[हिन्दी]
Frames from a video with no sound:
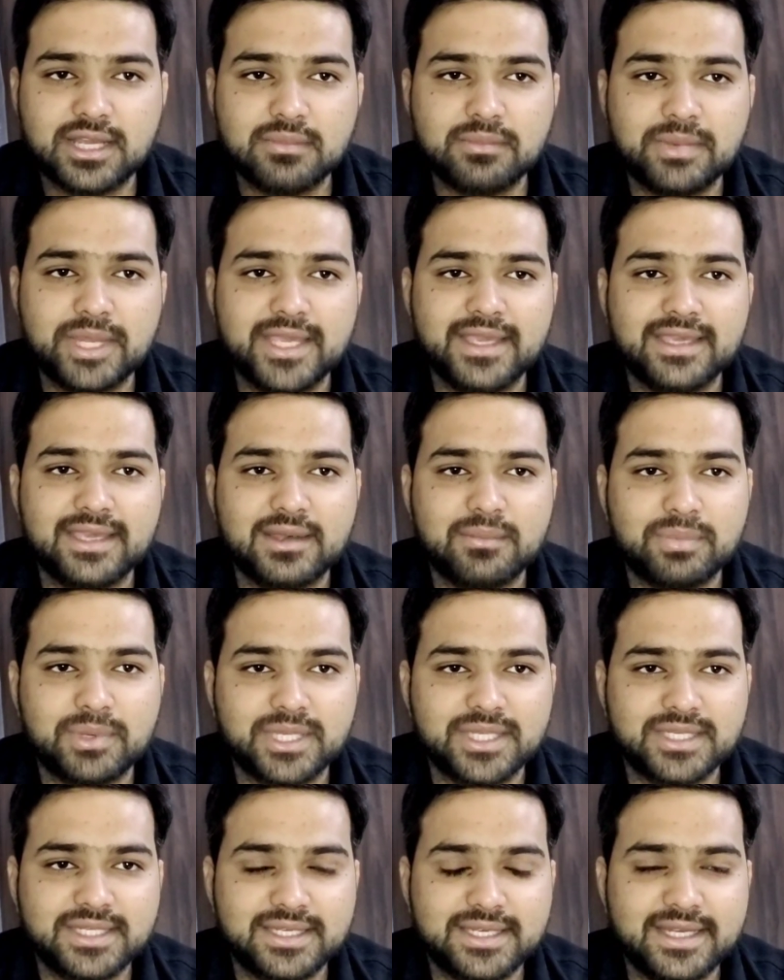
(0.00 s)
लग पाए कि
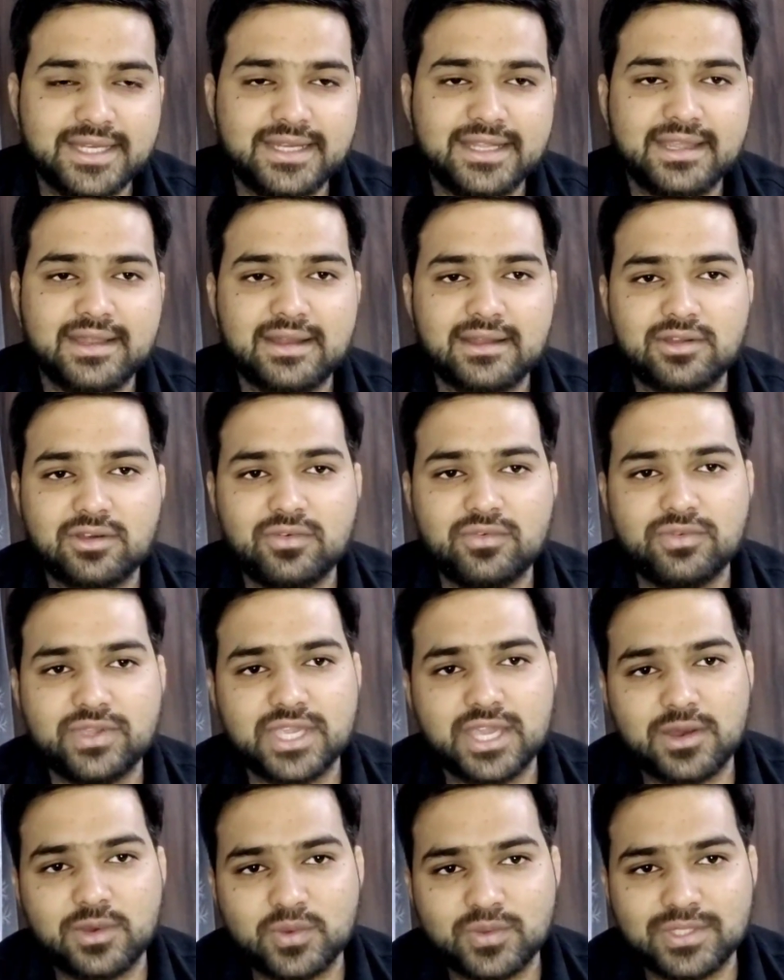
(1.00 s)
आपके स्टेट की कट ऑफ
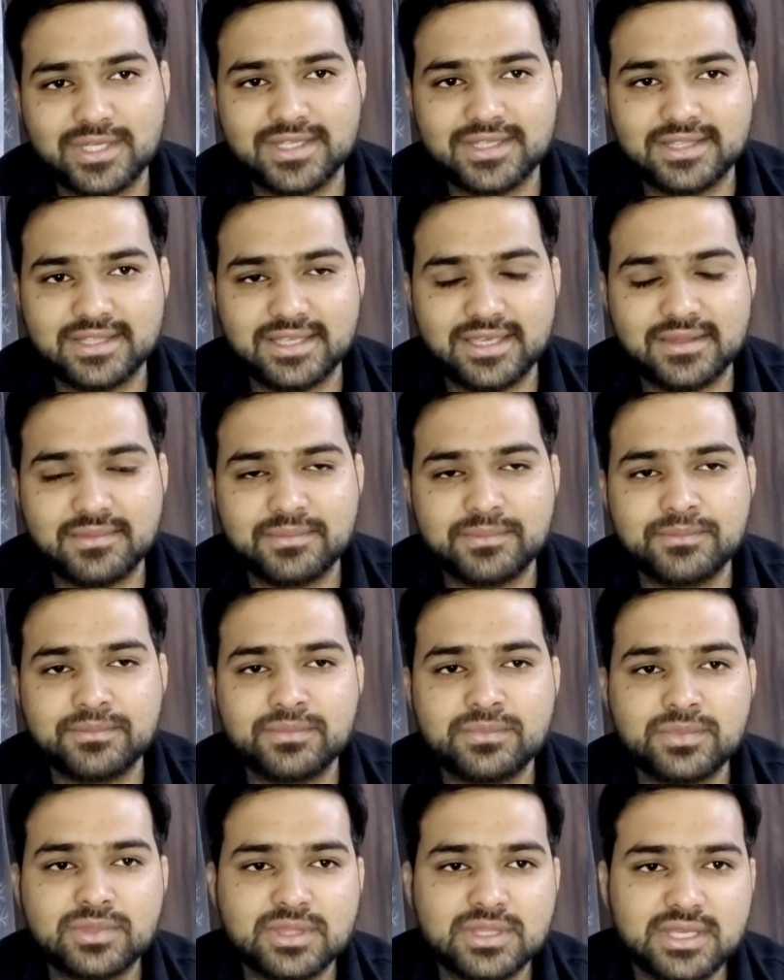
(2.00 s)
क्या हो सकती है
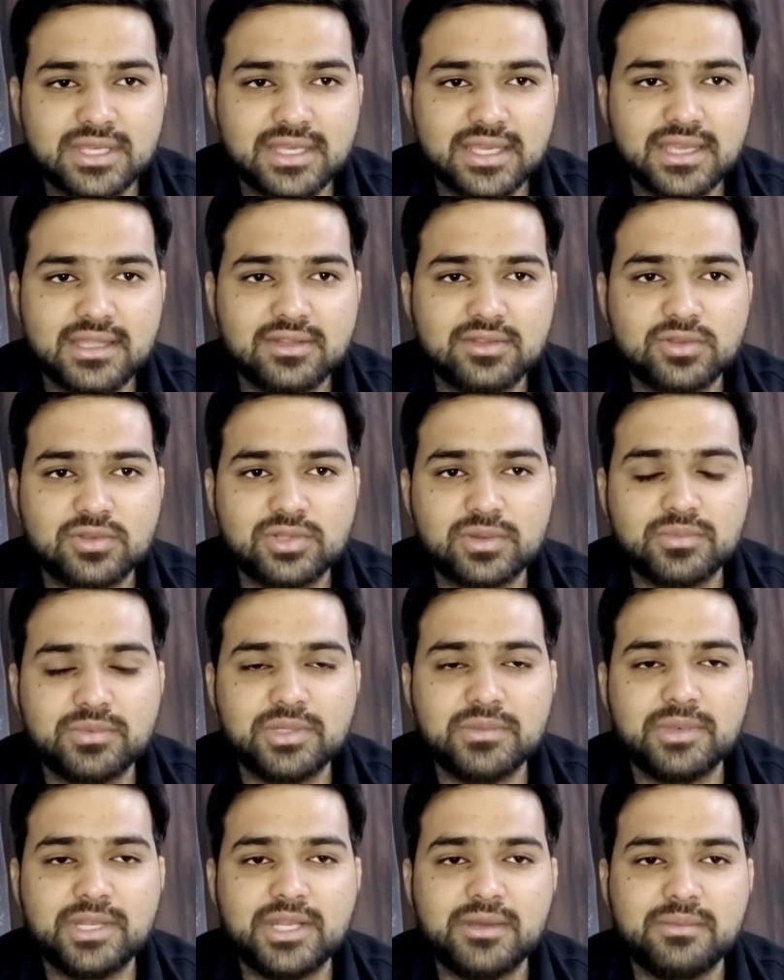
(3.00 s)
ठीक है तो
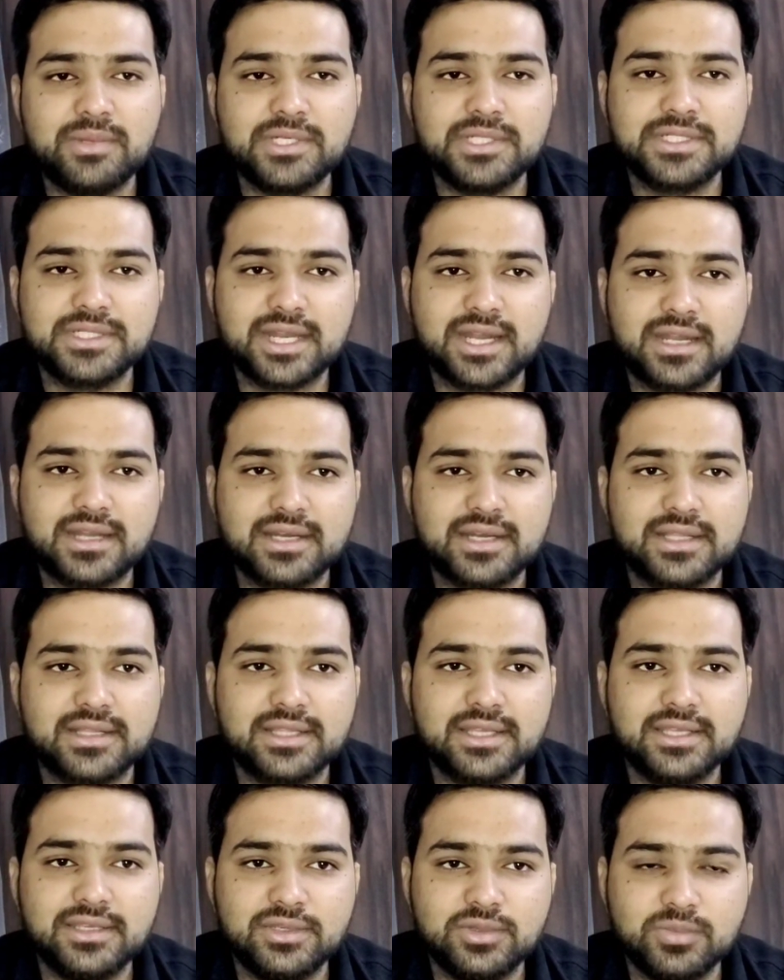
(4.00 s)
सबसे पहले अपन स्टार्ट
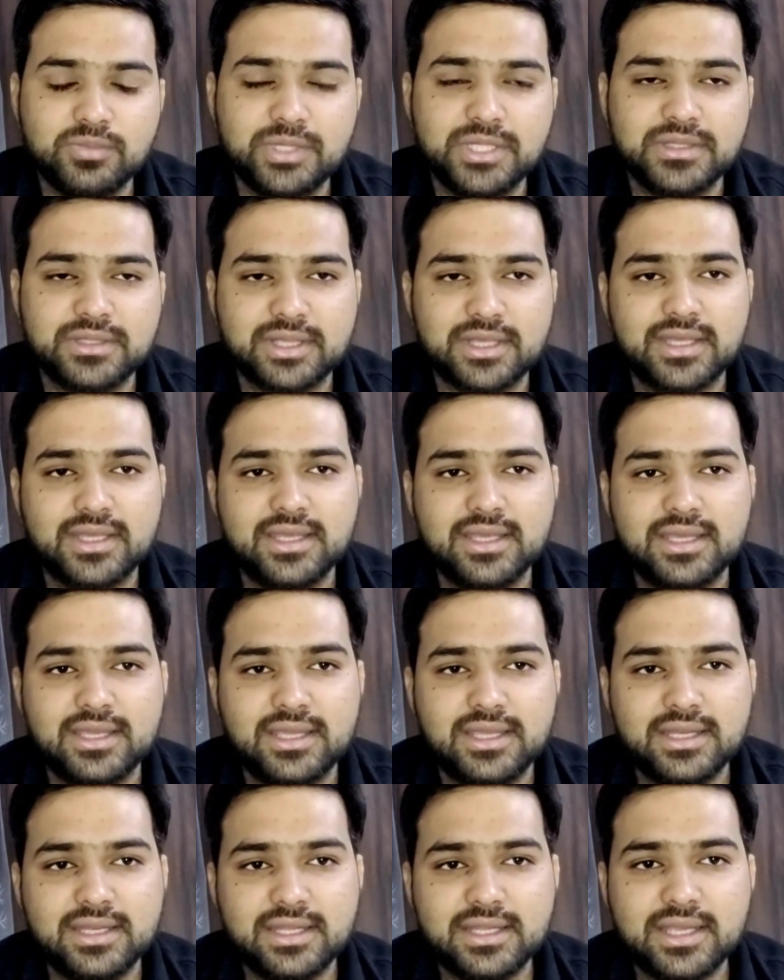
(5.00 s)
करते हैं यूपी से
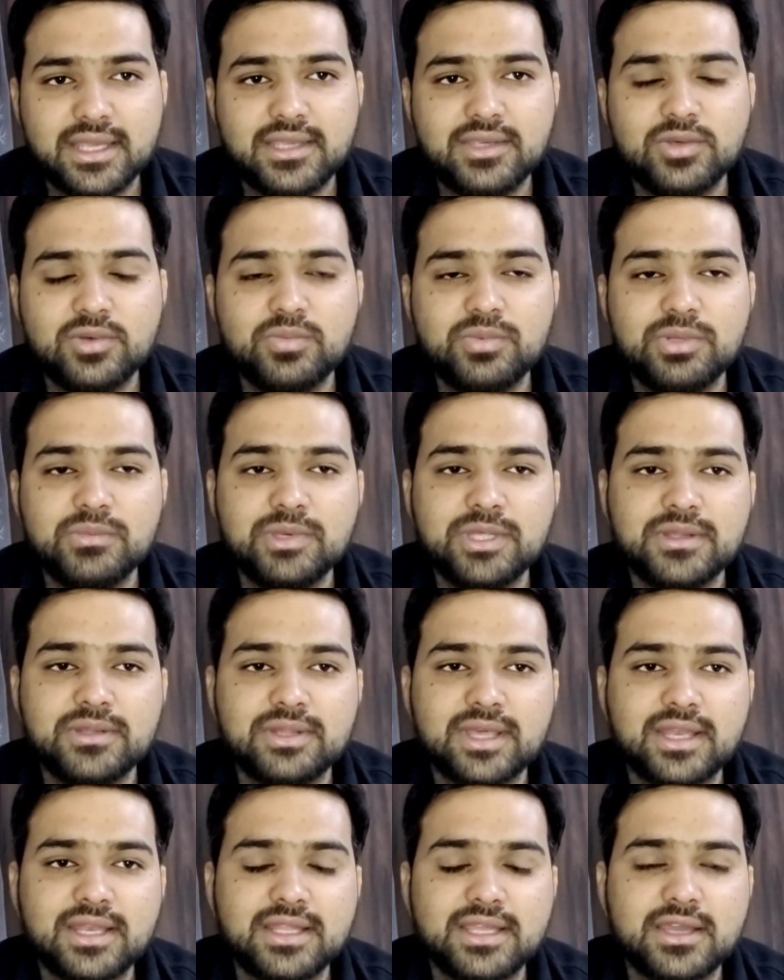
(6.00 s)
ठीक है यूपी में
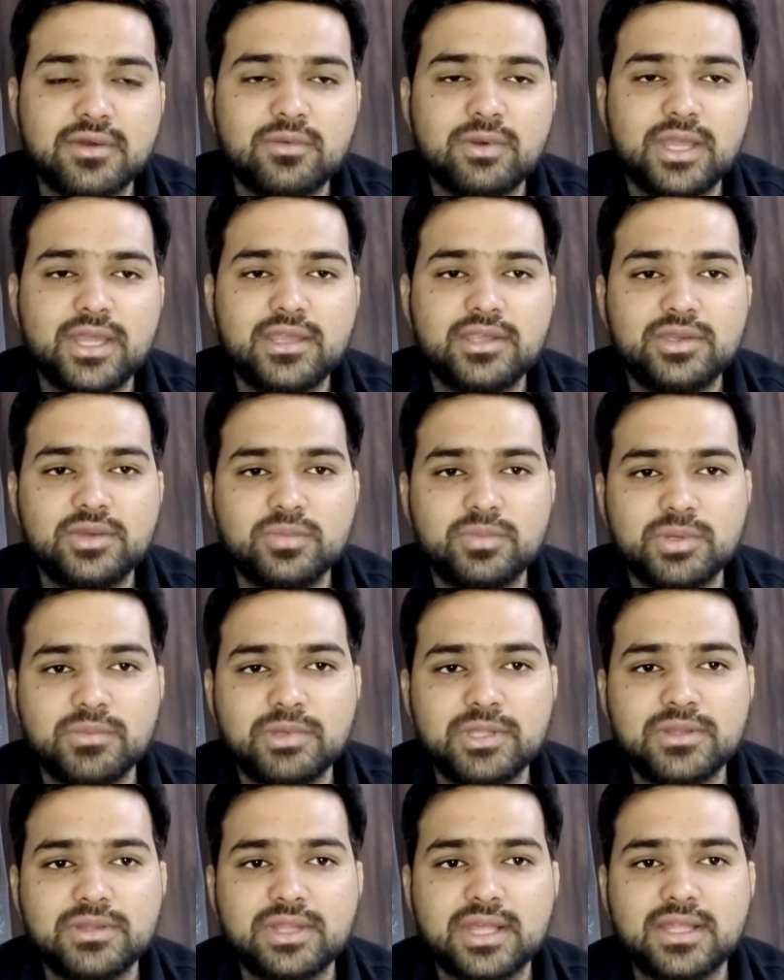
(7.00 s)
इस साल क्या हुआ है यूपी
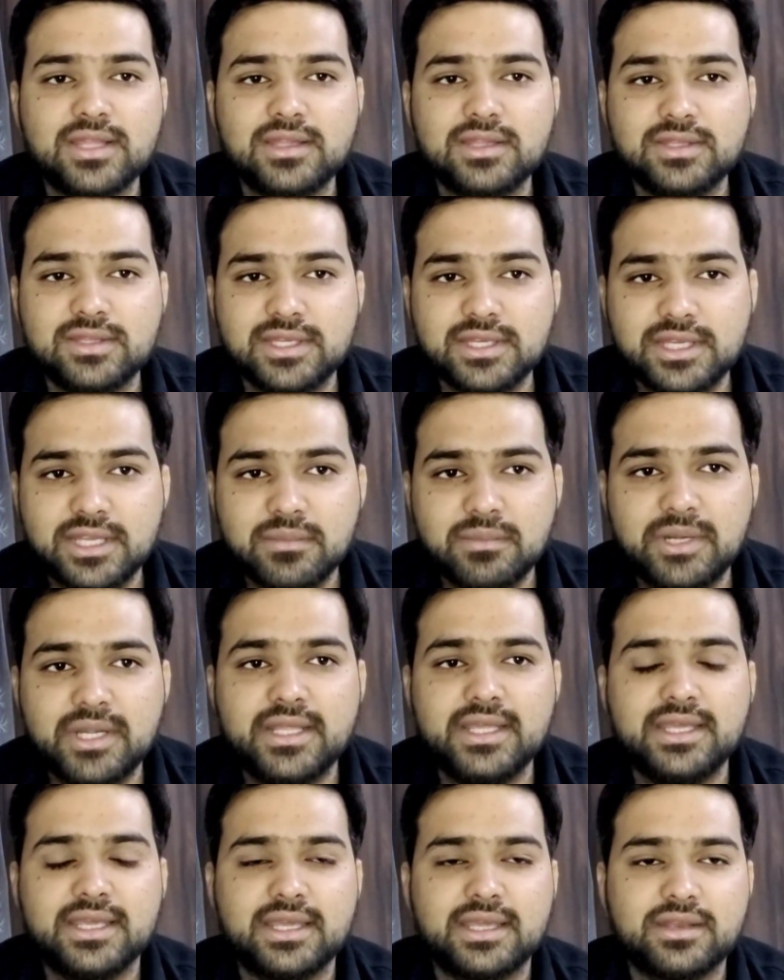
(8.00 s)
में इस साल सीटें
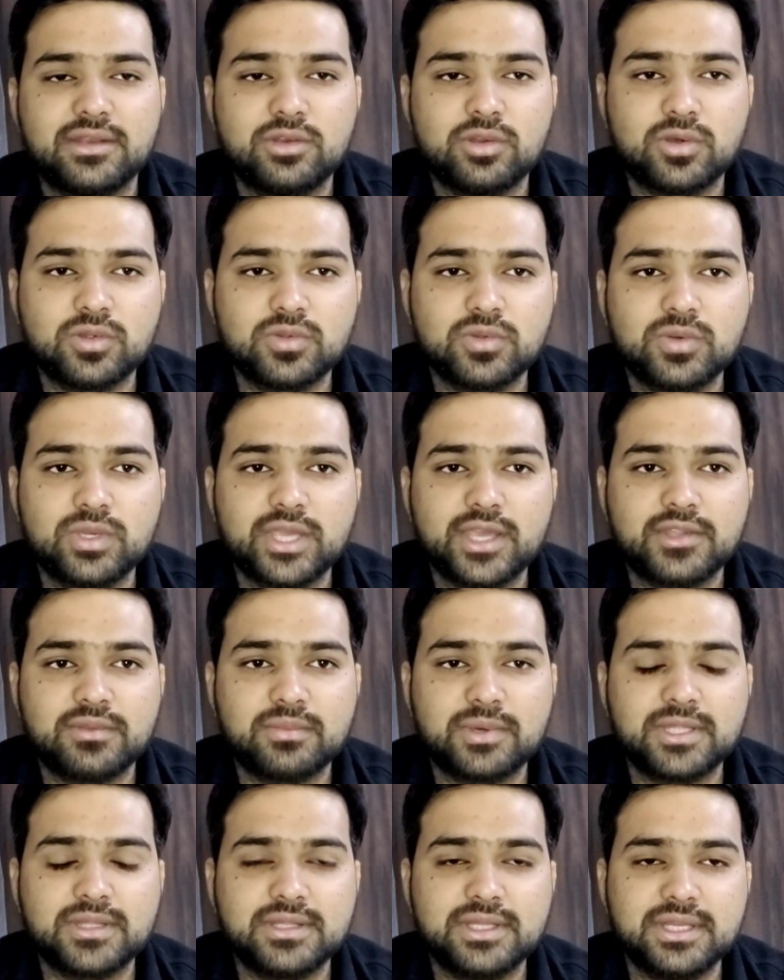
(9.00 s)
बढ़ी हैं नौ के
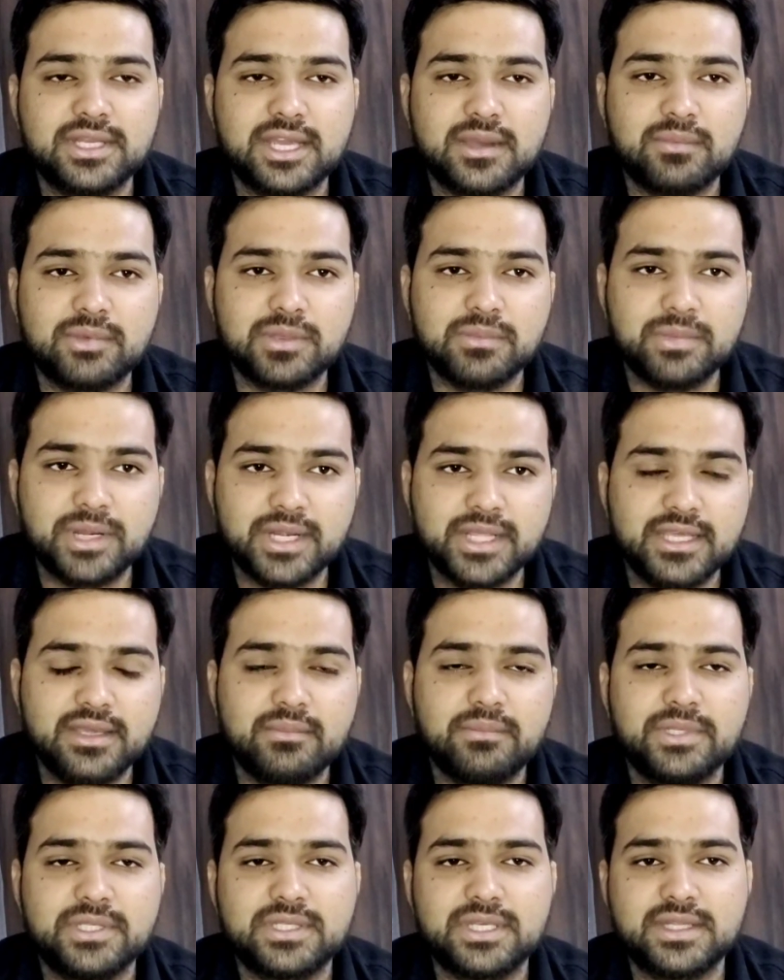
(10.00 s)
आसपास सीटें आपकी बढ़ी
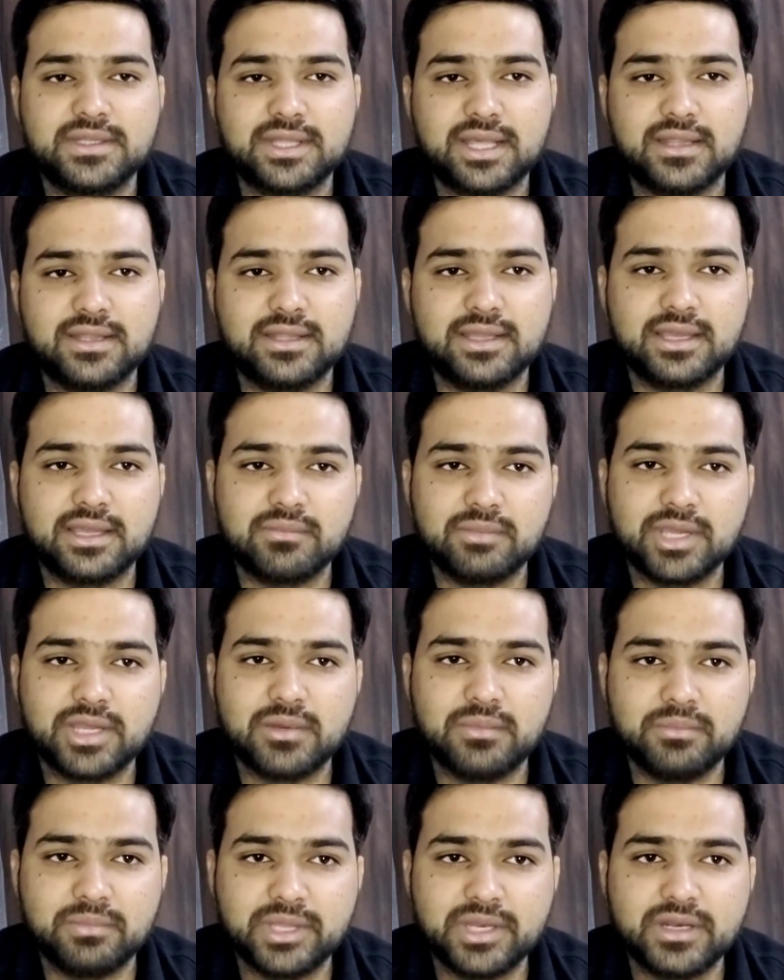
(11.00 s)
हैं पिछले साल से अगर मैं
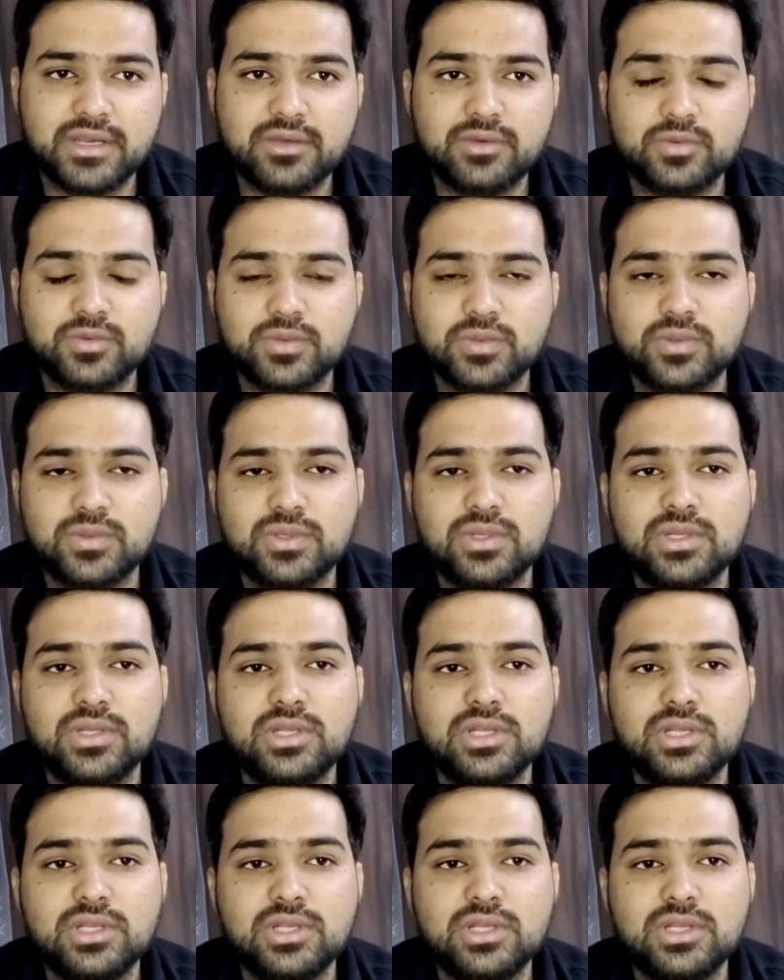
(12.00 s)
कंपेयर करूँ तो